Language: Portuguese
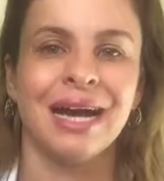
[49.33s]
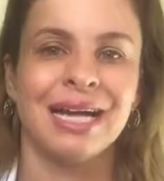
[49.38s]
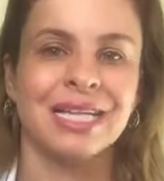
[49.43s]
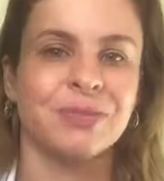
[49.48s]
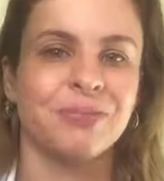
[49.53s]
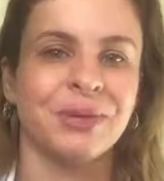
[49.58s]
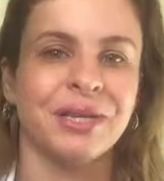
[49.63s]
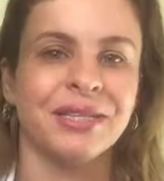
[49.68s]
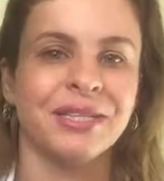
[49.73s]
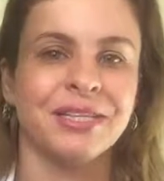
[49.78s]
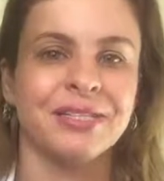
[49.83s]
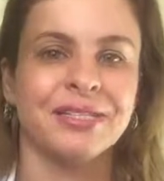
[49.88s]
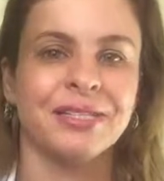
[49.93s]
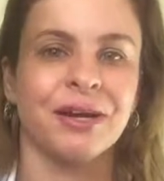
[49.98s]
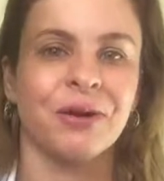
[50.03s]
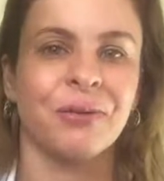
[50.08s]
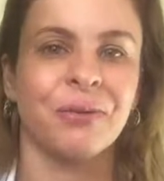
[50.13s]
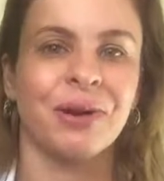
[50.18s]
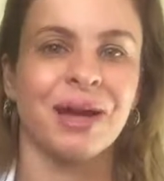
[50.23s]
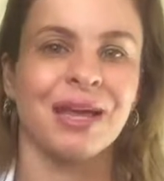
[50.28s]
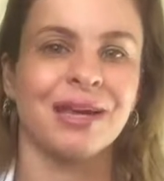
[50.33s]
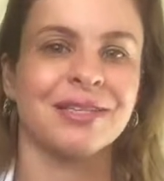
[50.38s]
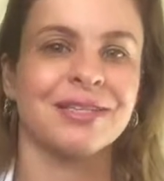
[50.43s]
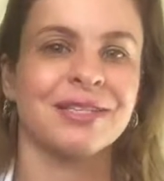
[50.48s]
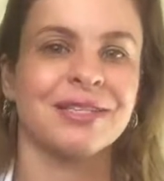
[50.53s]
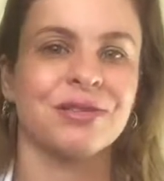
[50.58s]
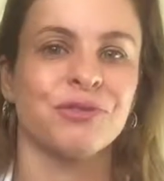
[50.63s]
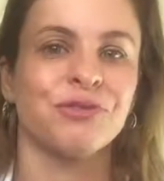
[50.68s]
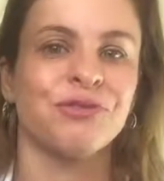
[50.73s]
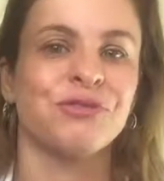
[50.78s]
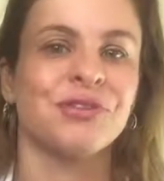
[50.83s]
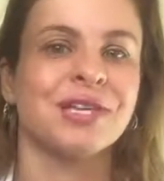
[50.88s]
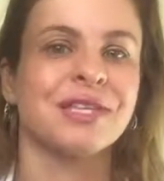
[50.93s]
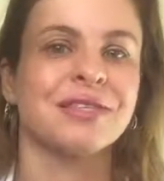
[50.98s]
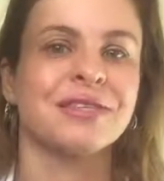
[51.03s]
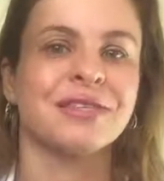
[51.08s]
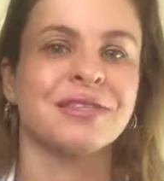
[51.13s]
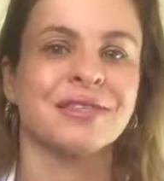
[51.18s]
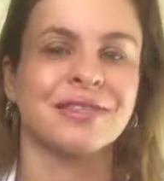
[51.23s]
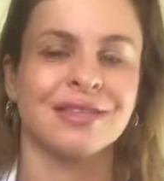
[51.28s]
As plantas não, elas estão
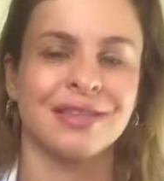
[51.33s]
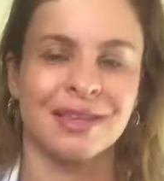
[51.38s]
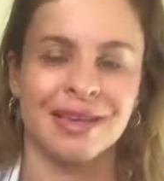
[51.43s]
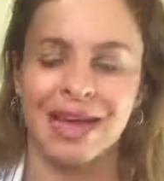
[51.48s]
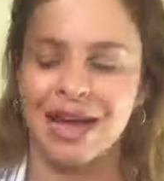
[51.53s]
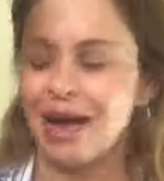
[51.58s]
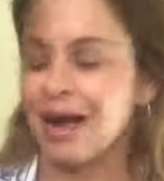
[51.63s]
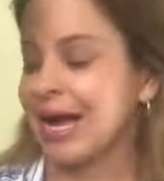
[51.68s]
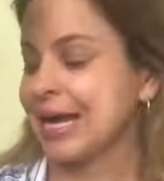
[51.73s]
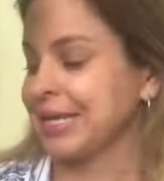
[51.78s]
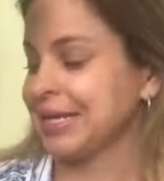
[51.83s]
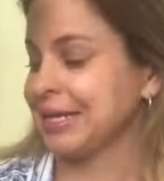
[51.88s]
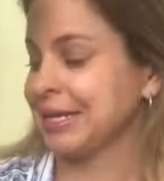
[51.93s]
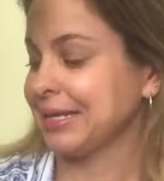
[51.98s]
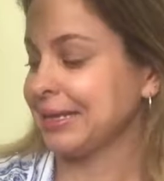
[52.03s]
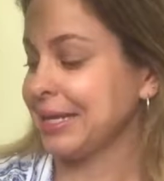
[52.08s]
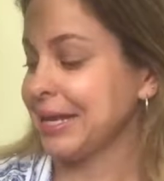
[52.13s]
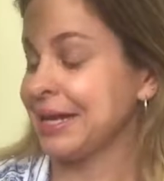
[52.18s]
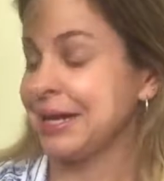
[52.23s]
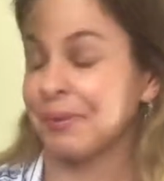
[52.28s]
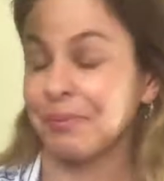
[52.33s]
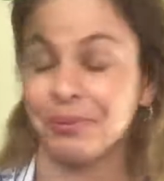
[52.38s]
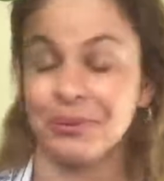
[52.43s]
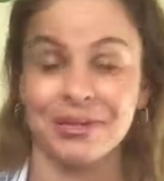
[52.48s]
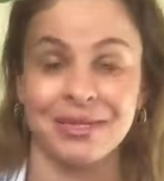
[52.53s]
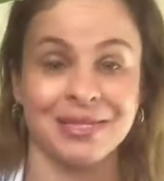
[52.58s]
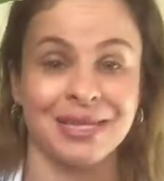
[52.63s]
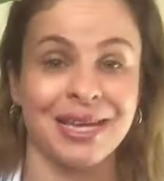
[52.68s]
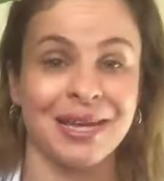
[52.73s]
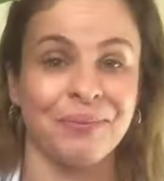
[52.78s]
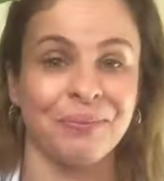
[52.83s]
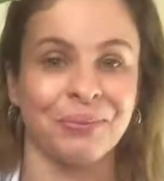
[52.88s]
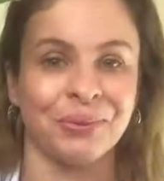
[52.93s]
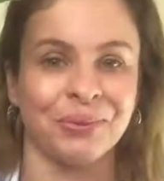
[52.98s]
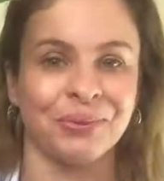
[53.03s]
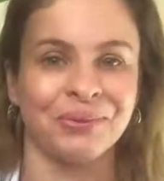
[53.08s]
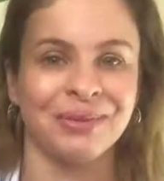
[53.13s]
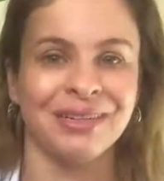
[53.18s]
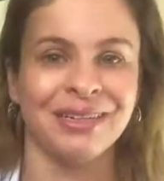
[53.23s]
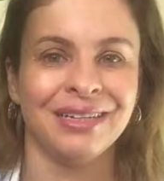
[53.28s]
fixas aqui na terra, por
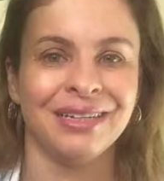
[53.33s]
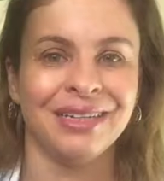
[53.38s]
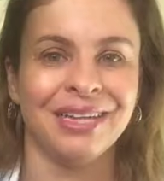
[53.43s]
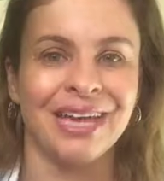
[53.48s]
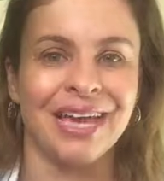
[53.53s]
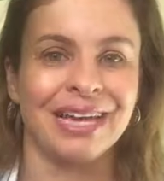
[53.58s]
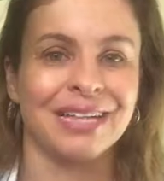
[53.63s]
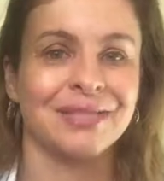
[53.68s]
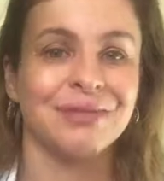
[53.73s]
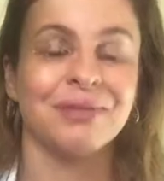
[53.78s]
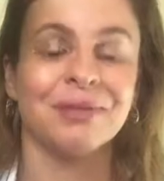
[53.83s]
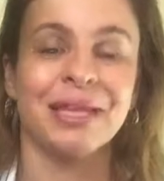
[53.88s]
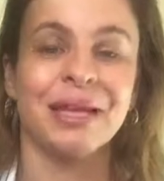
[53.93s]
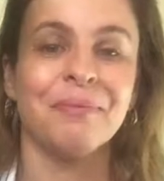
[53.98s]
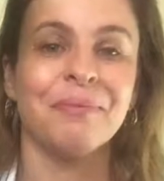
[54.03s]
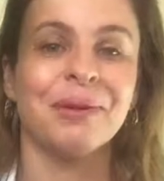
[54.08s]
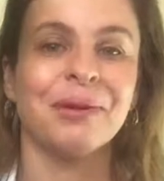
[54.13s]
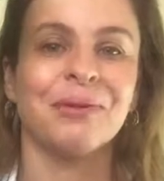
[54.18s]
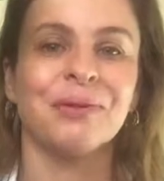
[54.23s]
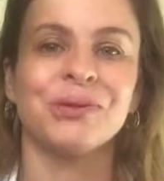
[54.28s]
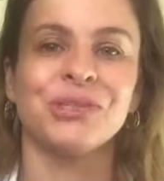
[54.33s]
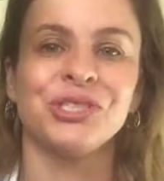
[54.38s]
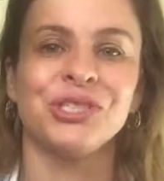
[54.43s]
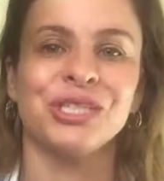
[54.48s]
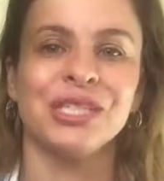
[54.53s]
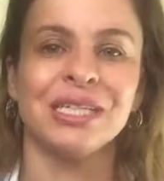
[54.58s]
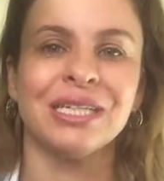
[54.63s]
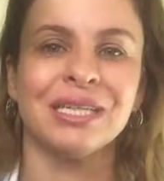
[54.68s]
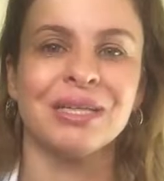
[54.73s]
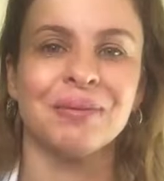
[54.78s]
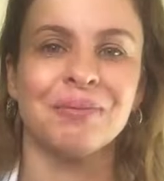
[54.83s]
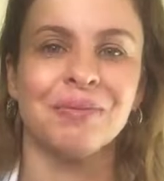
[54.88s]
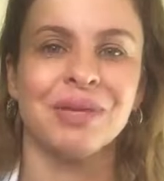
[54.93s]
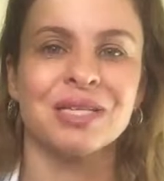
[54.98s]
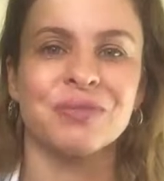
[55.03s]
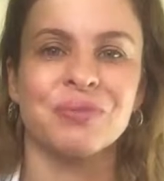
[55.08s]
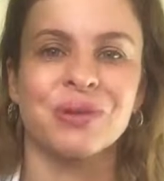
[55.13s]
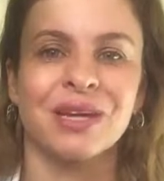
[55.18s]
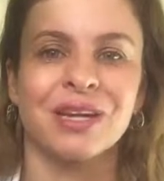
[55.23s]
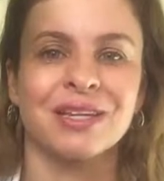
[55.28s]
exemplo, elas não têm para onde ir,
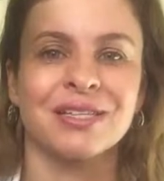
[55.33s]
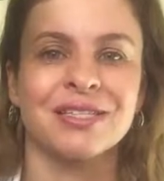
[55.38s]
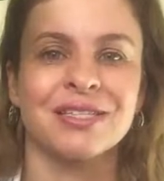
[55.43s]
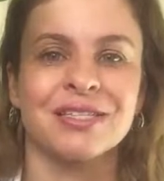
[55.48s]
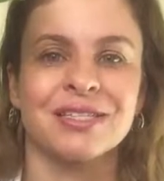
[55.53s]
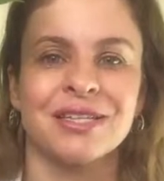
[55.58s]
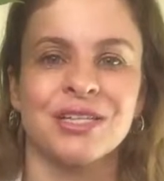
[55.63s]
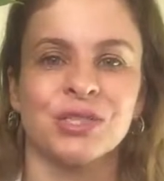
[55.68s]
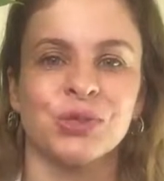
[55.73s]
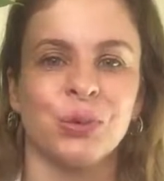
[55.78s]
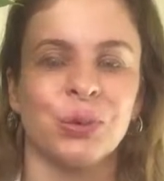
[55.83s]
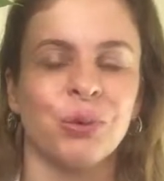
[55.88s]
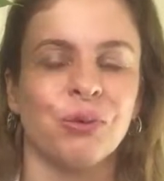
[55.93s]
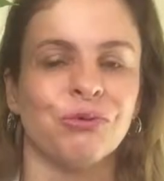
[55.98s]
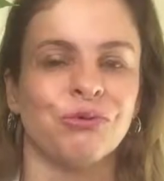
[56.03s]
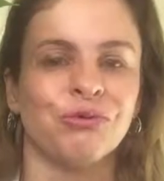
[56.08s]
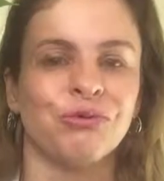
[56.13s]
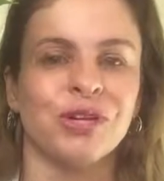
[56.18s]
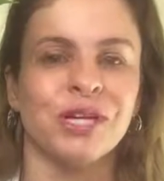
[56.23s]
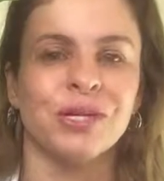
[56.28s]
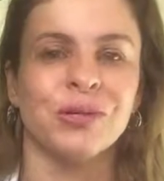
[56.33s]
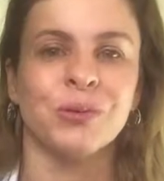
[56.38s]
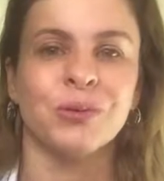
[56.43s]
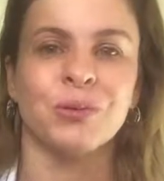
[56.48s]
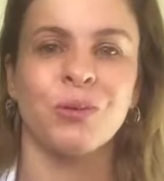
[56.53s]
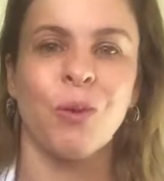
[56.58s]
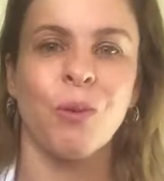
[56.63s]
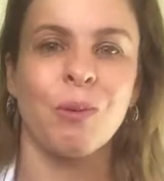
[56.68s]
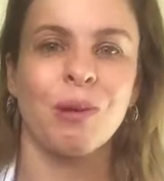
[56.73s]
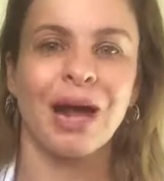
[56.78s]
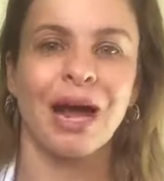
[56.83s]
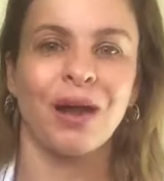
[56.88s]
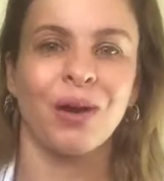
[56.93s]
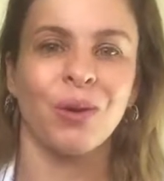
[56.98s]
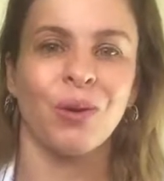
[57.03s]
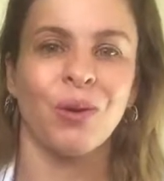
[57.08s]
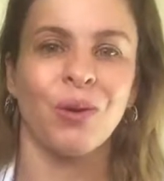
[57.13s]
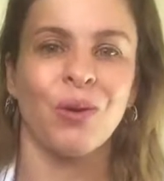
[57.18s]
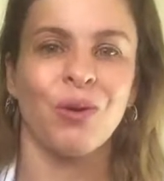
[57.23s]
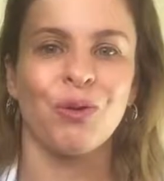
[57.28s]
mesmo que elas estejam com frio, com
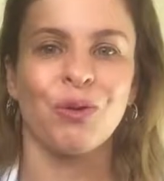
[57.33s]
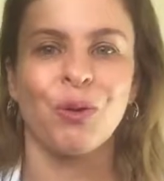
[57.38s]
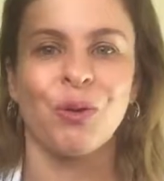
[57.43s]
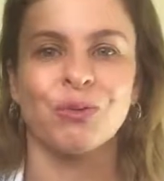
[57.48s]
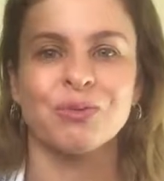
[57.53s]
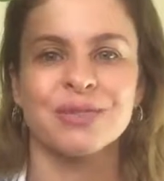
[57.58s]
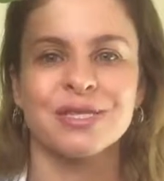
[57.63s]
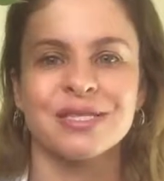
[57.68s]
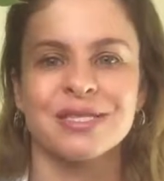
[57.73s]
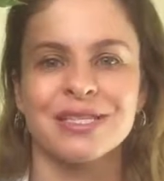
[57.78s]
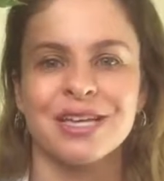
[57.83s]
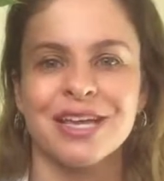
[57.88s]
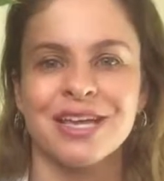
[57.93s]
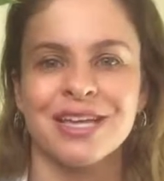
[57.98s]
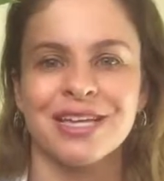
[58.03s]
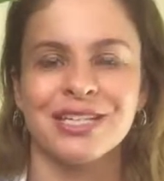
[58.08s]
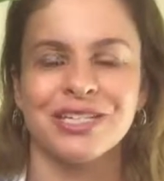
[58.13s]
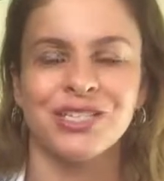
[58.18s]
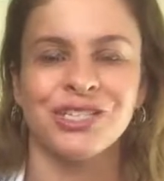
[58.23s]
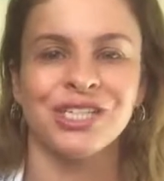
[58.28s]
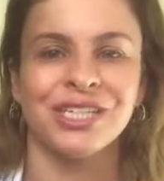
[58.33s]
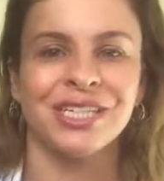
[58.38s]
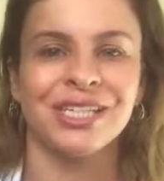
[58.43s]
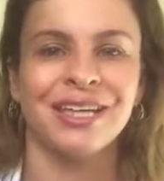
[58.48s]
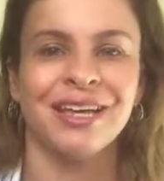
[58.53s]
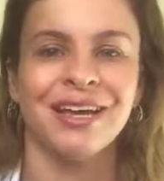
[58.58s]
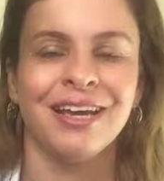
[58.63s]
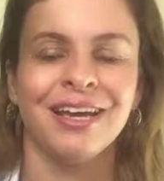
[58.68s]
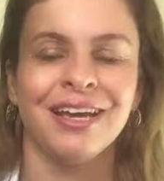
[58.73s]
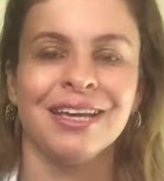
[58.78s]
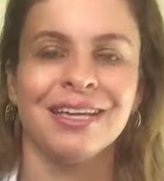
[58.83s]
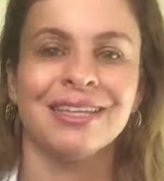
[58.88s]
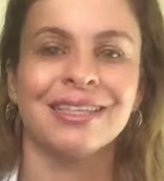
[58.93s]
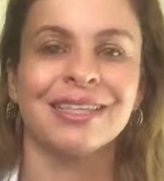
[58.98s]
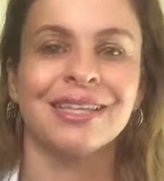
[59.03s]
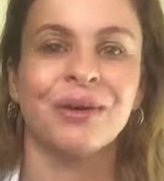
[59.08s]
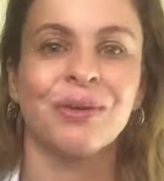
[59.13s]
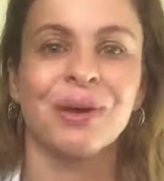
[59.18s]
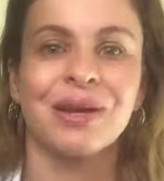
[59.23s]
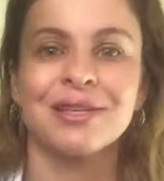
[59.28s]
calor, com sede,
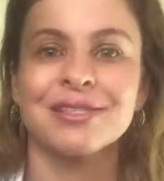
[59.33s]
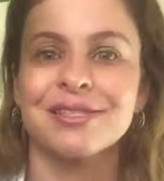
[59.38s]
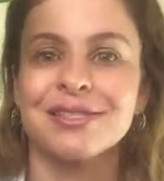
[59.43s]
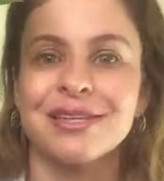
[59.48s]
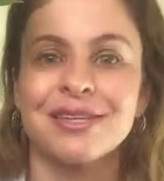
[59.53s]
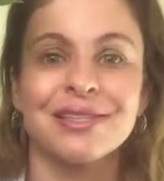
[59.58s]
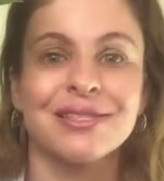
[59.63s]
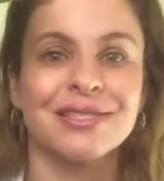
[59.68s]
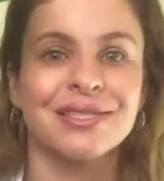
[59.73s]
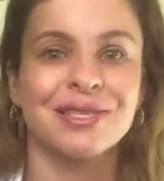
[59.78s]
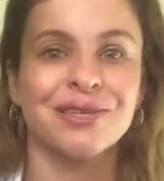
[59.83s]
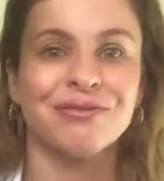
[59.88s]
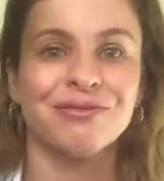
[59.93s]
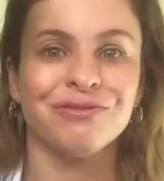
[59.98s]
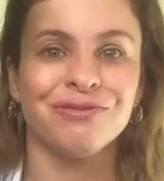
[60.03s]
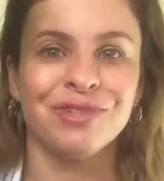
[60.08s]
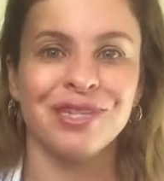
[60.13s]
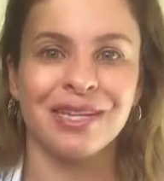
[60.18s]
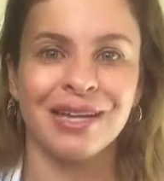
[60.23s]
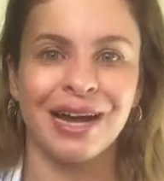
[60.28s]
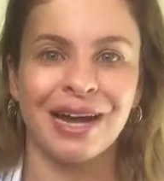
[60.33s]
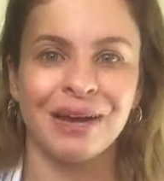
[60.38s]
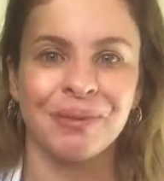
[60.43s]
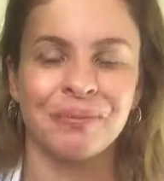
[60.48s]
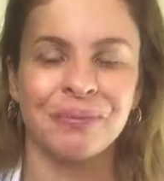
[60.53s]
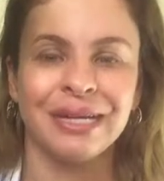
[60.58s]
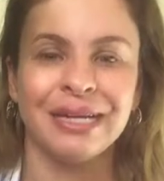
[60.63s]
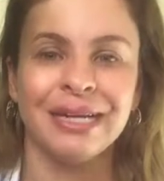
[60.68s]
então elas têm que se virar.